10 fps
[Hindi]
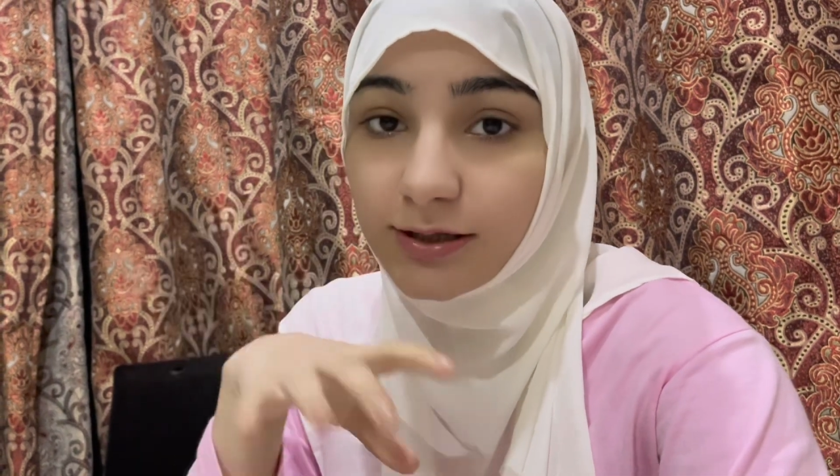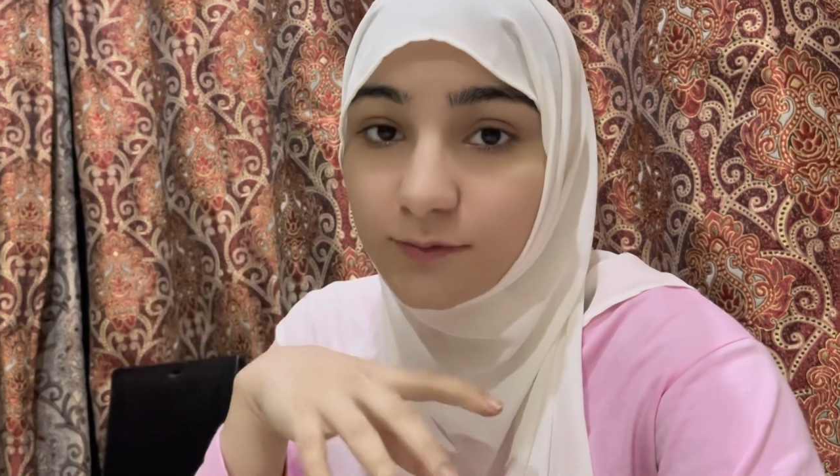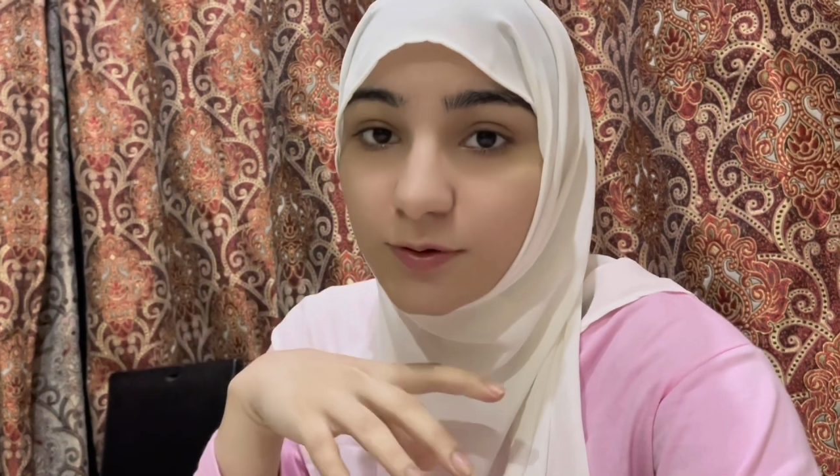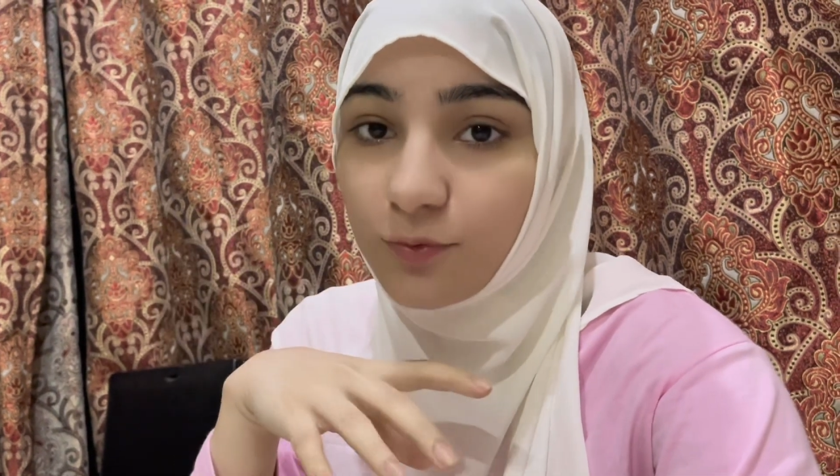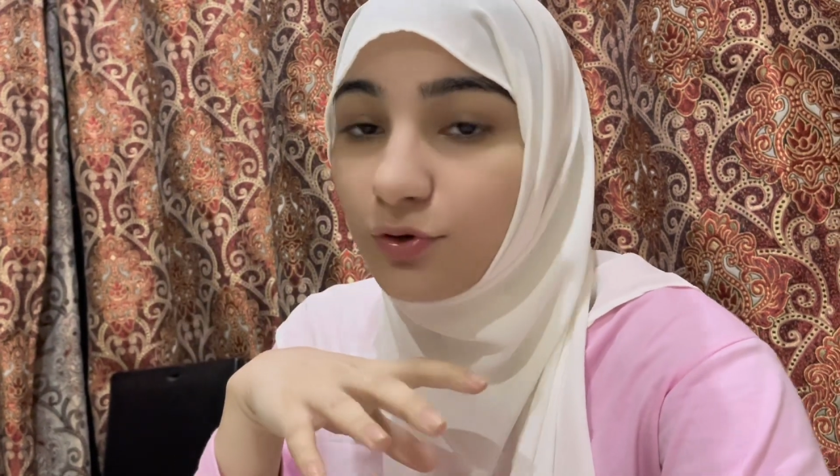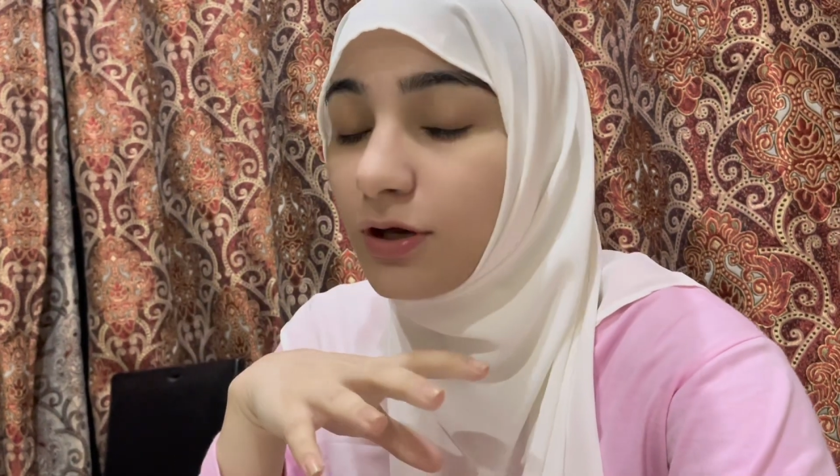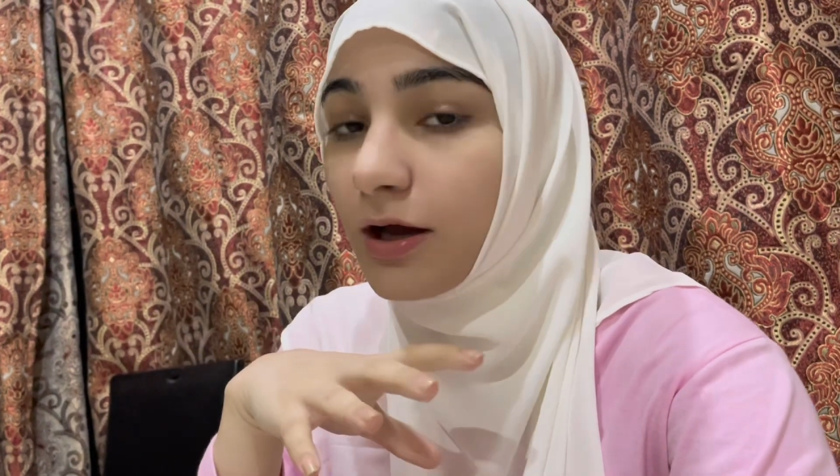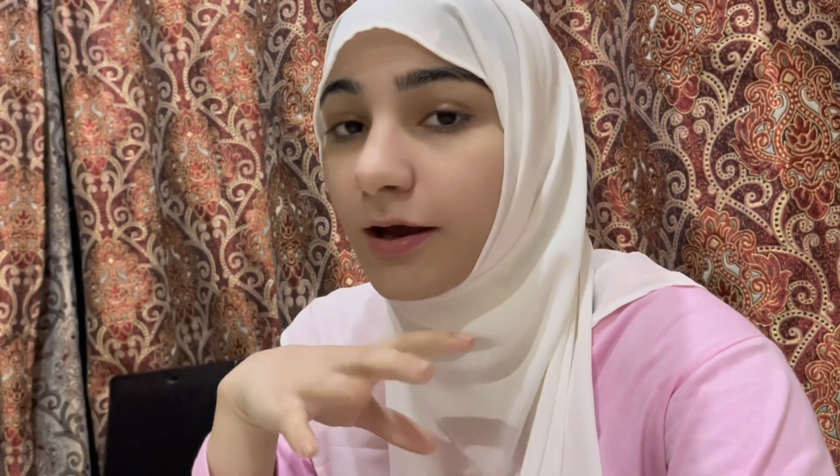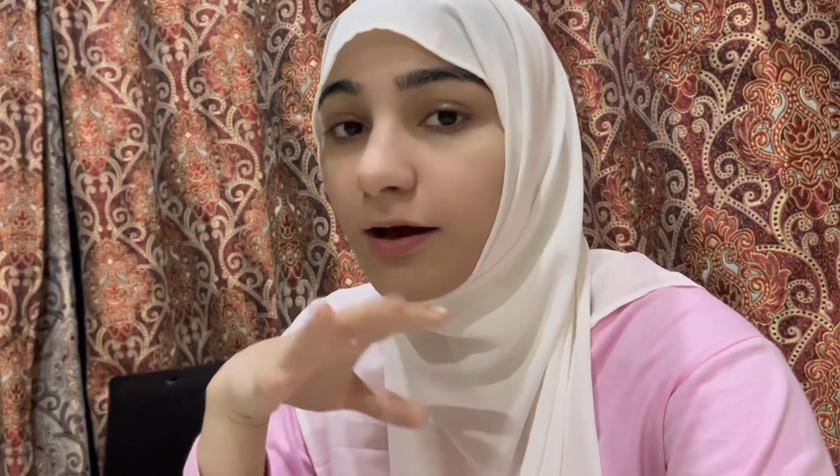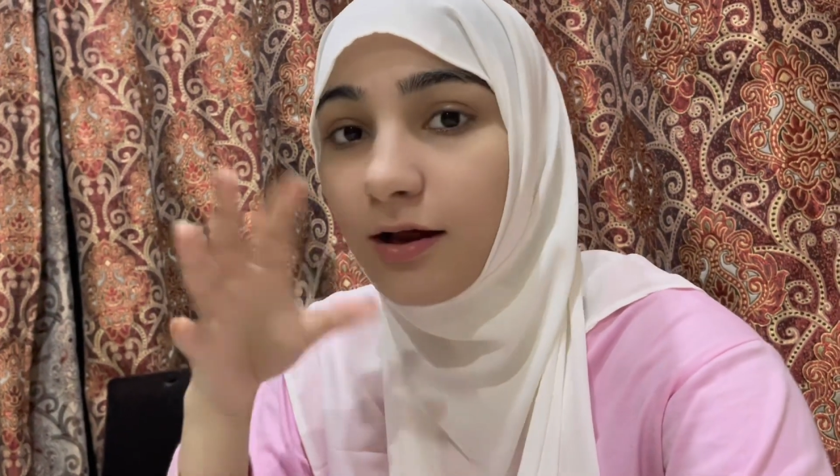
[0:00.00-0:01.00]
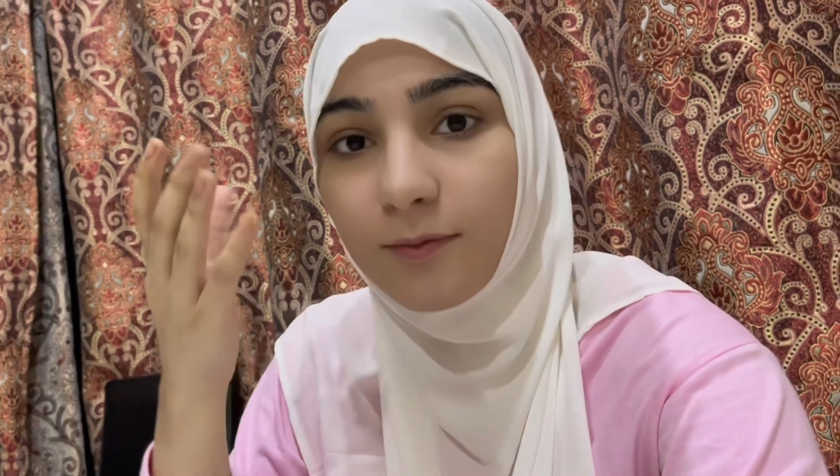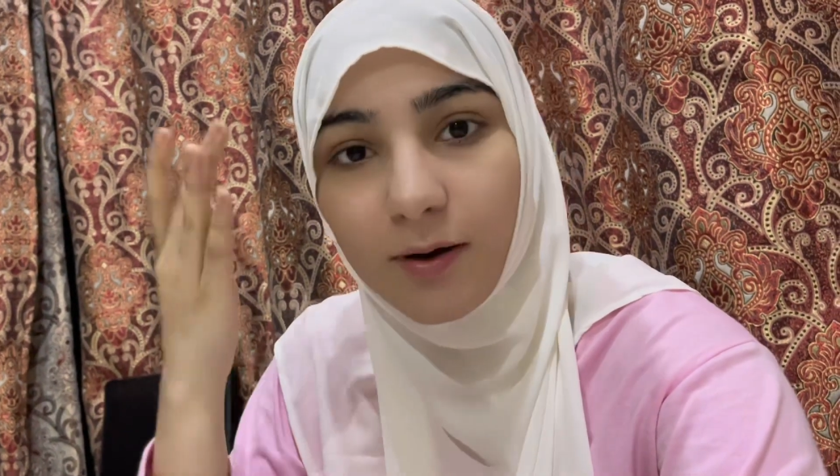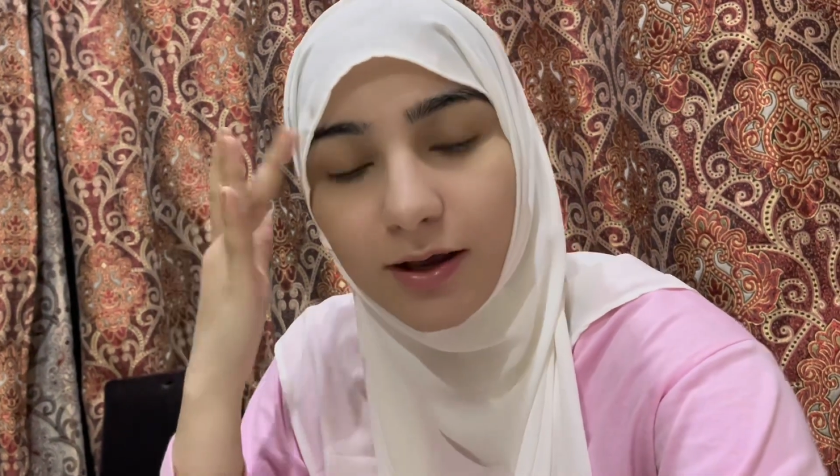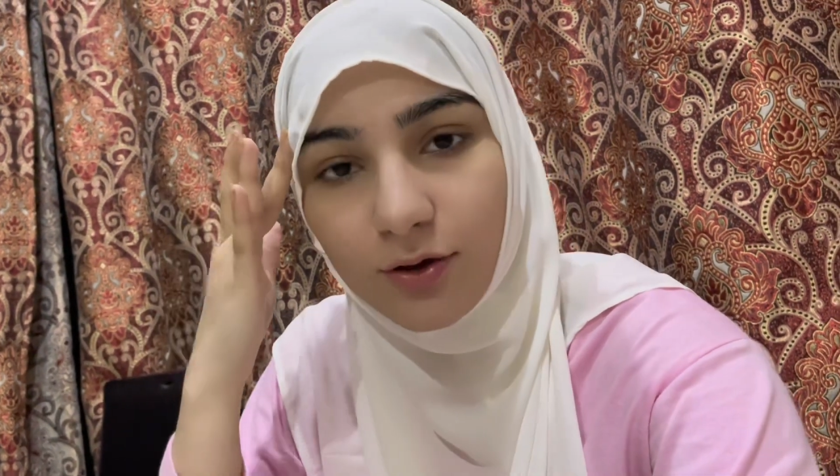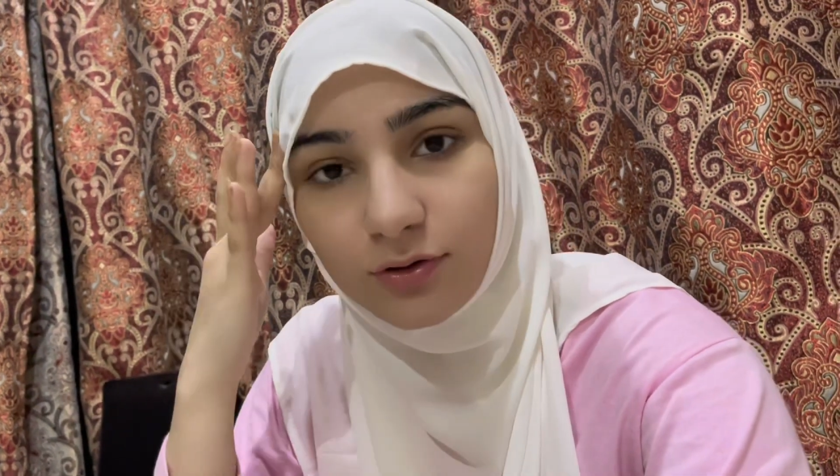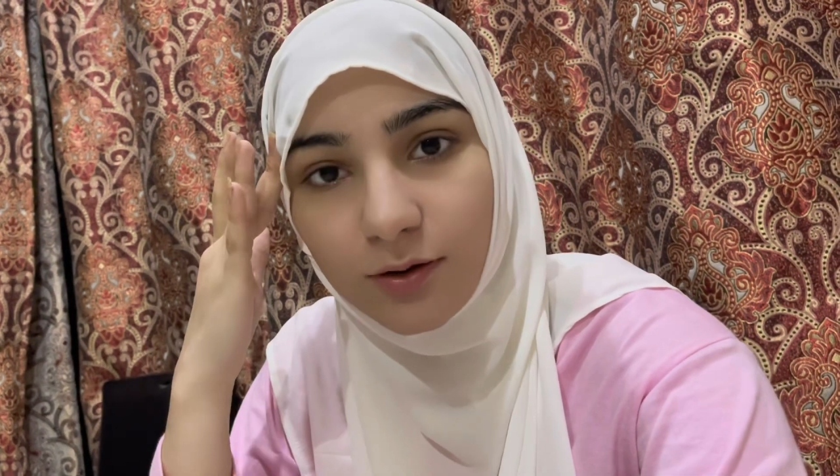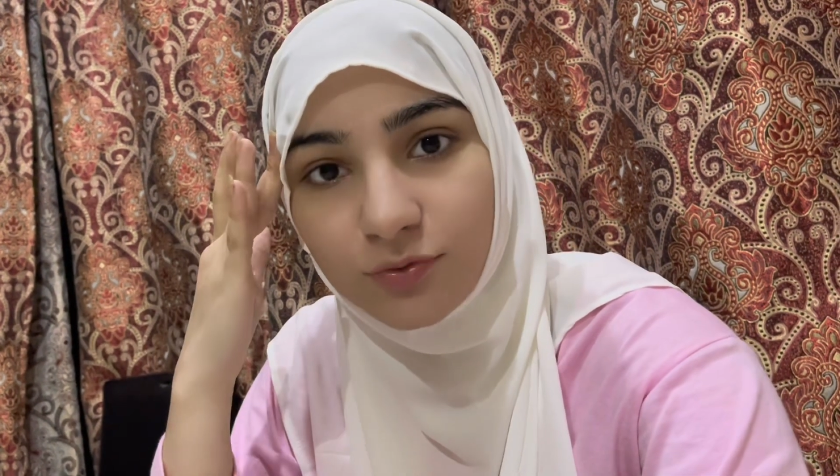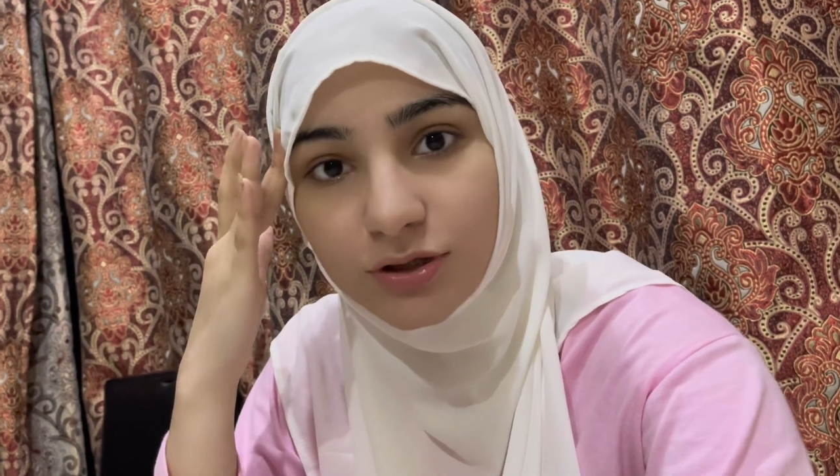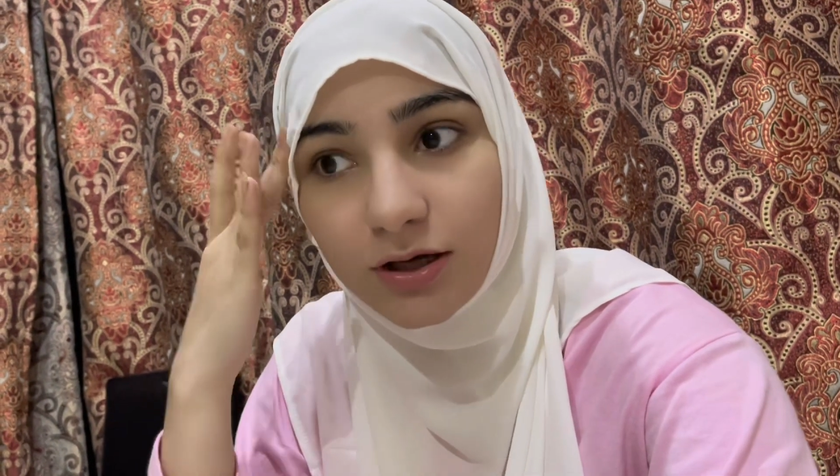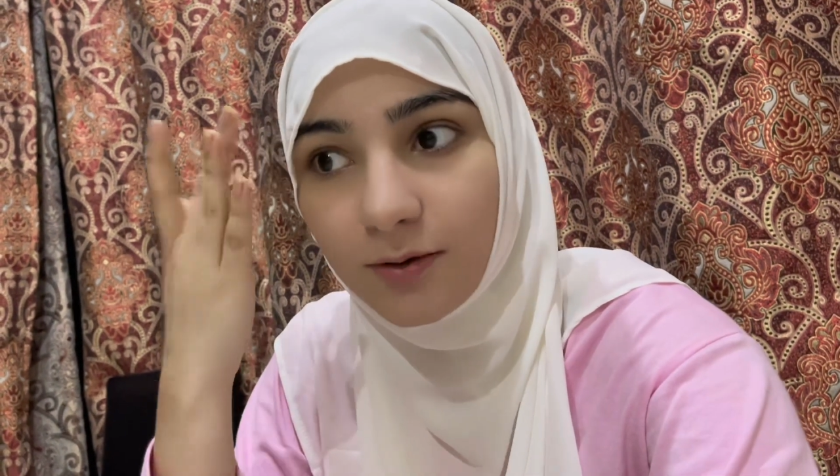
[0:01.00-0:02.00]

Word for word: एकदम से भूल गया कि कलमा क्या होता है मुझे